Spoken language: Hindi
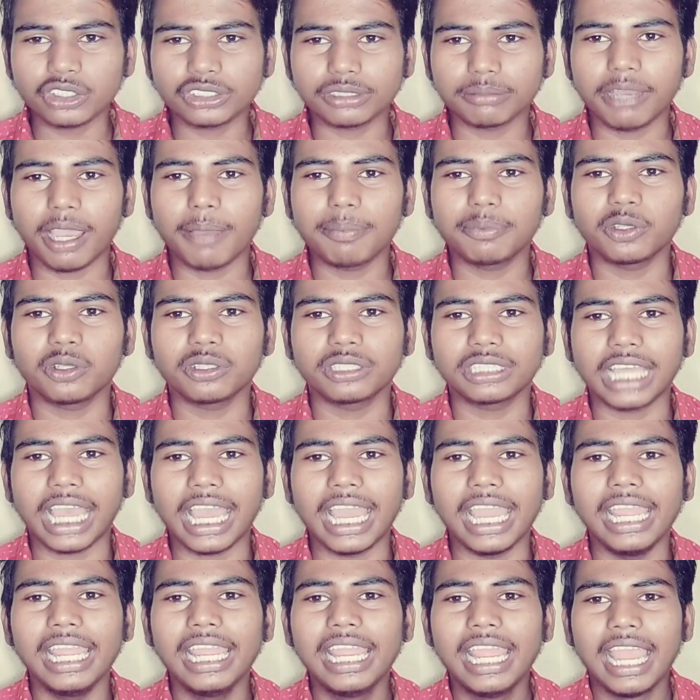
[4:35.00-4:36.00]
वीडियो समाप्त
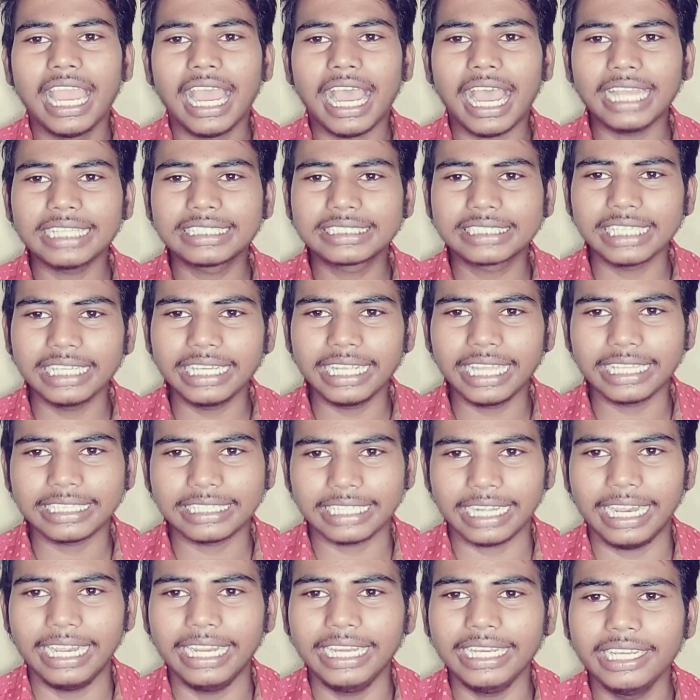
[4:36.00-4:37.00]
होता है आज के लिए
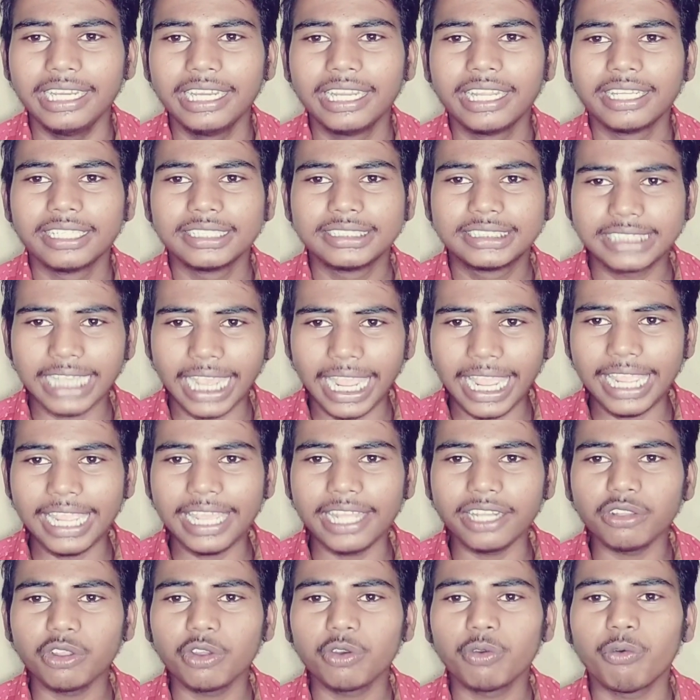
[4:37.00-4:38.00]
इतना ही
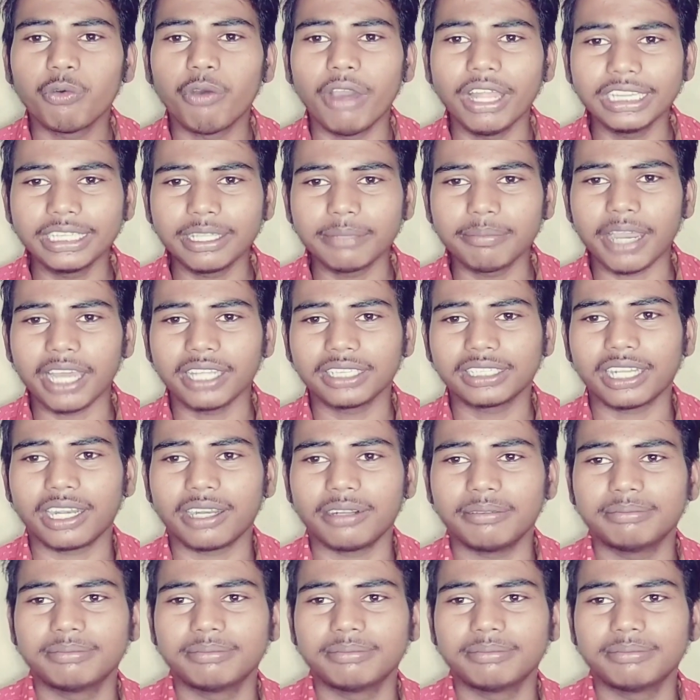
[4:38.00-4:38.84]
जय हिंद वंदे माता